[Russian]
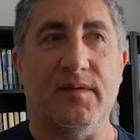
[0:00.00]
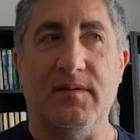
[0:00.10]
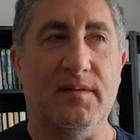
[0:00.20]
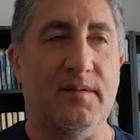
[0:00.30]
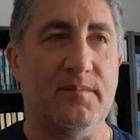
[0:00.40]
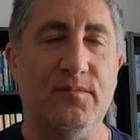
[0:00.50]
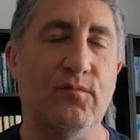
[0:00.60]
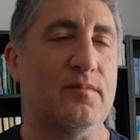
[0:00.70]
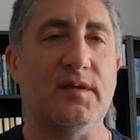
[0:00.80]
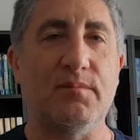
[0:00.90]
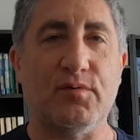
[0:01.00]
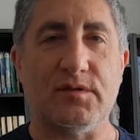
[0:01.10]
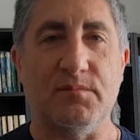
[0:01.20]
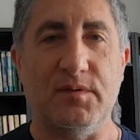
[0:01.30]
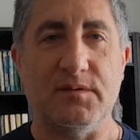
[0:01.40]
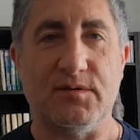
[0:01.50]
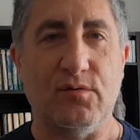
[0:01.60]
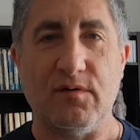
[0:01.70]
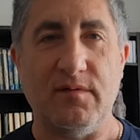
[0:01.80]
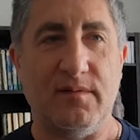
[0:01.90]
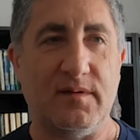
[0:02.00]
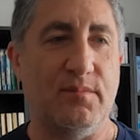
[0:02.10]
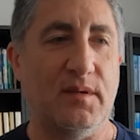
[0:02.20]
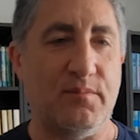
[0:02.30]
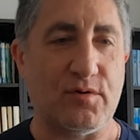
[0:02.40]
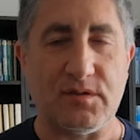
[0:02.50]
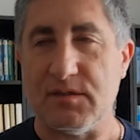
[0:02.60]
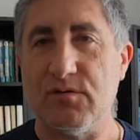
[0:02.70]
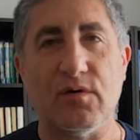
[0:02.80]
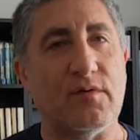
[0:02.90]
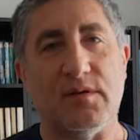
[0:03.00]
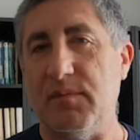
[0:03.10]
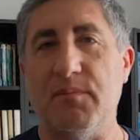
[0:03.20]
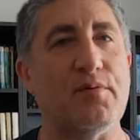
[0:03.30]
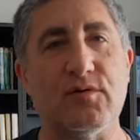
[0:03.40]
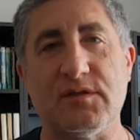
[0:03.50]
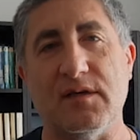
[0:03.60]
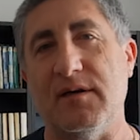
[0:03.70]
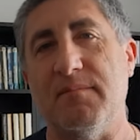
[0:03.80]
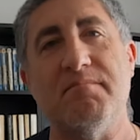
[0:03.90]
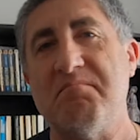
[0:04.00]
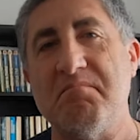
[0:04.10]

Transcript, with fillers: Э, ну, это просто было здорово. Это было просто здорово, это было просто